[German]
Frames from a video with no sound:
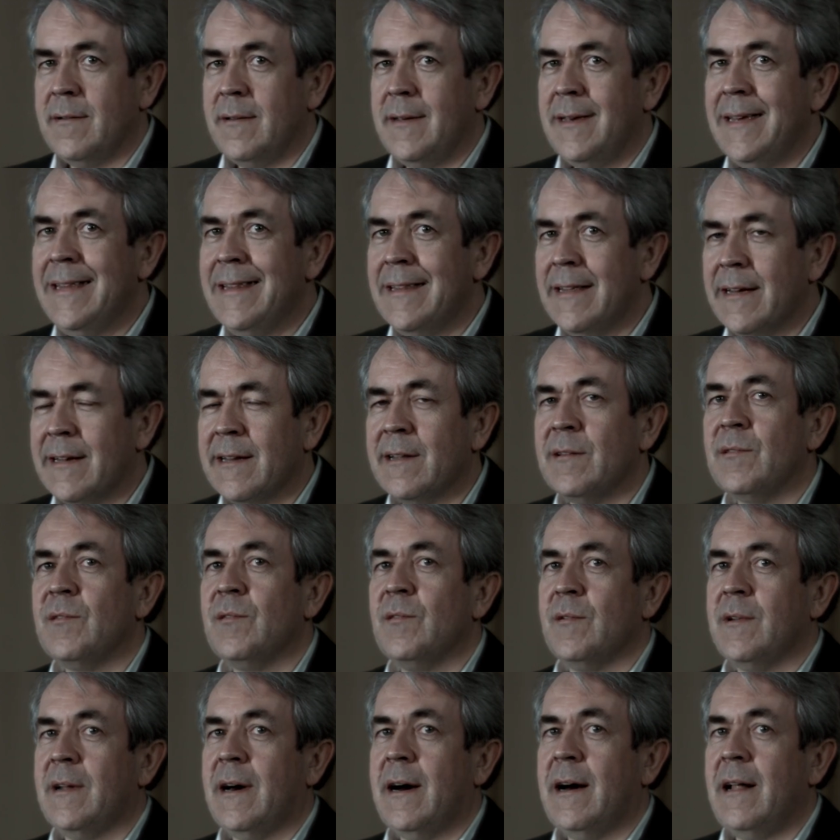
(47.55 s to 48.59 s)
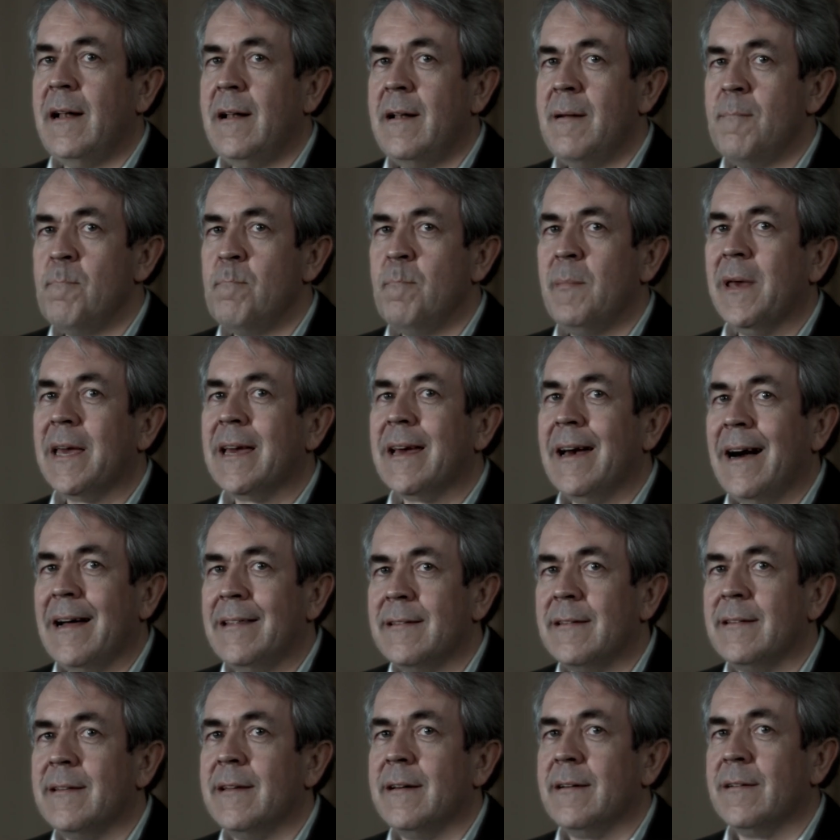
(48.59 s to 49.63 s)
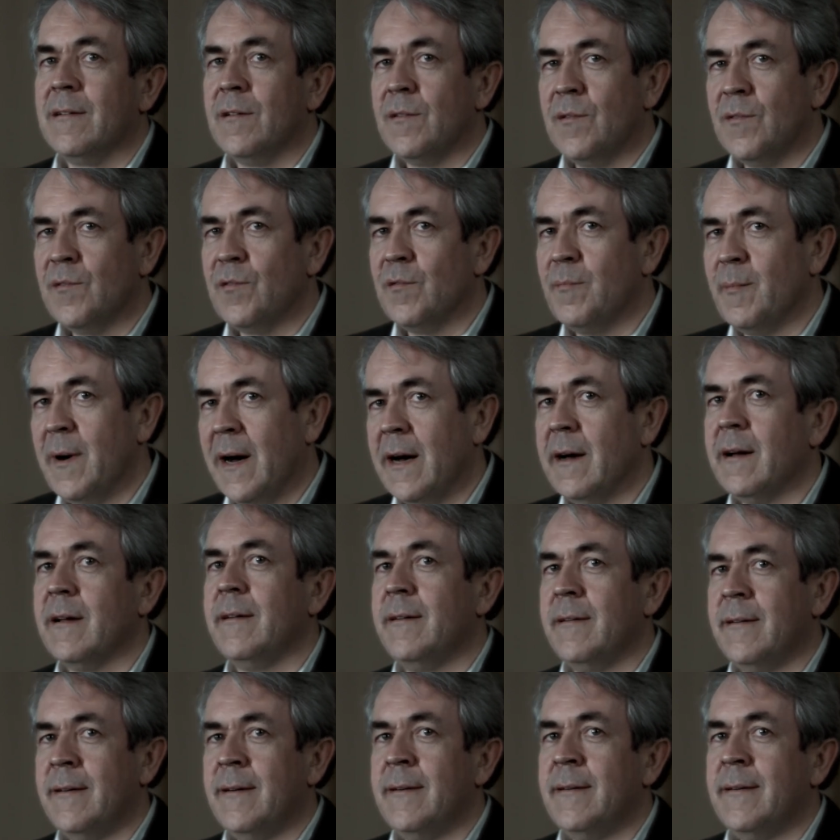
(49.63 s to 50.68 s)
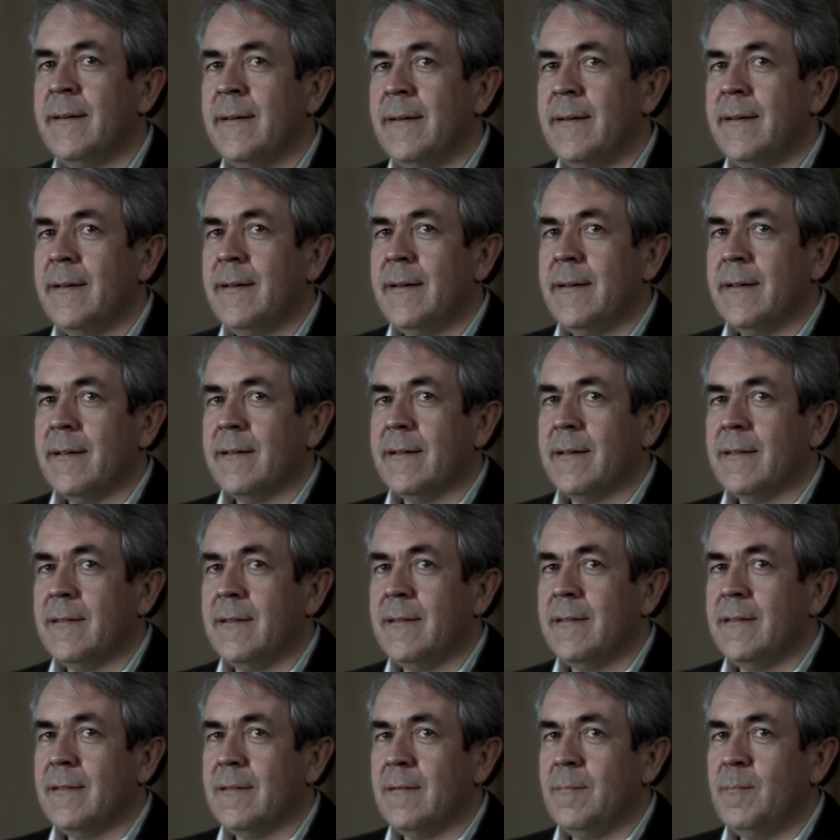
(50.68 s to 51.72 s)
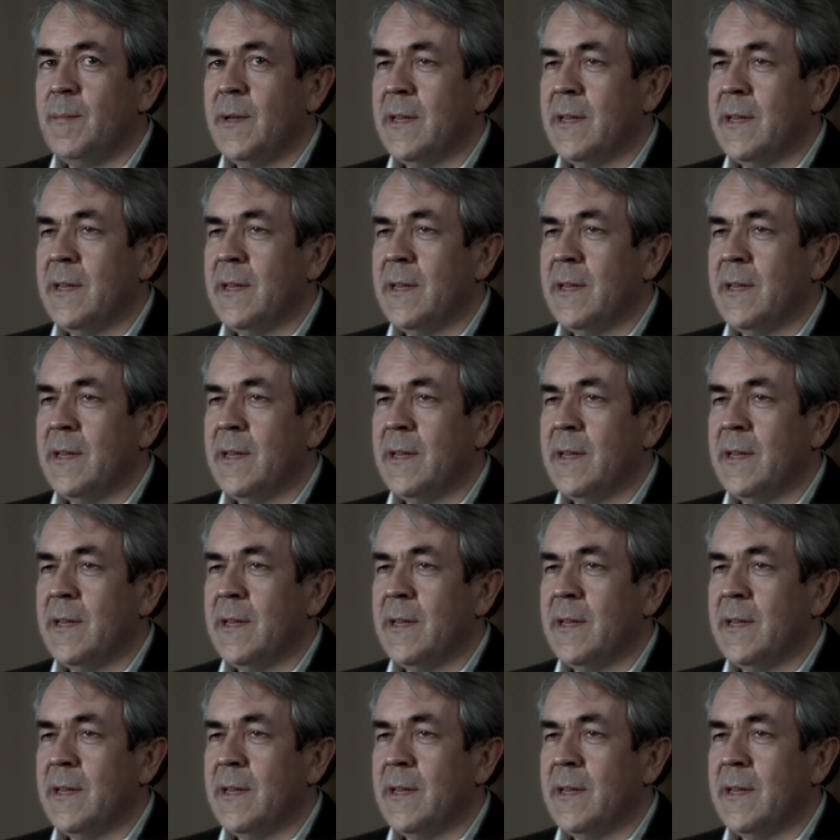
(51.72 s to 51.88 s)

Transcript: international bekannter zu machen. Das ist